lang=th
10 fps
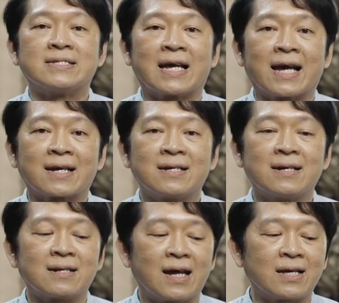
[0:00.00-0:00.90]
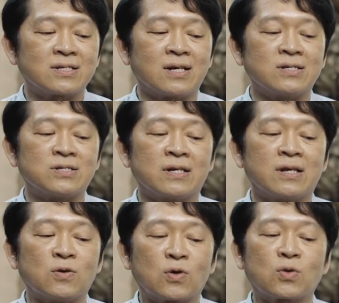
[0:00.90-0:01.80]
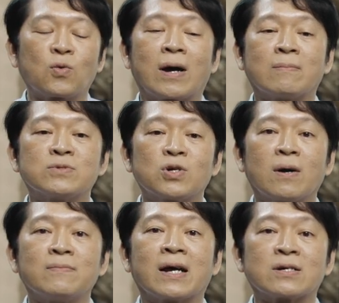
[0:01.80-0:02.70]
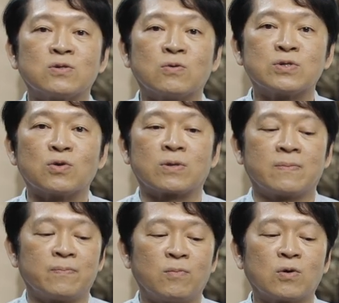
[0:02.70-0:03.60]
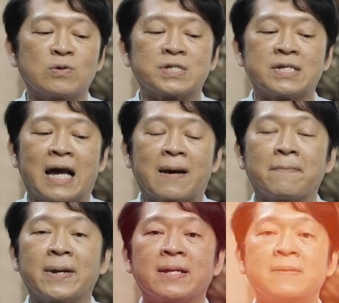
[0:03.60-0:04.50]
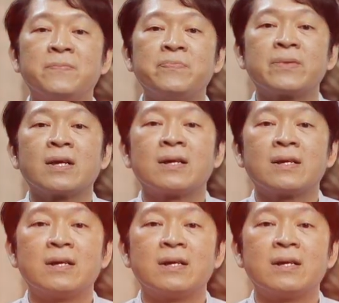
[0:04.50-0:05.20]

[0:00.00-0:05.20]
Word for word: นจากเครื่องราชอิสริยยศความชอบอย่างสูงสุดมงกุฎสยามเป็นเค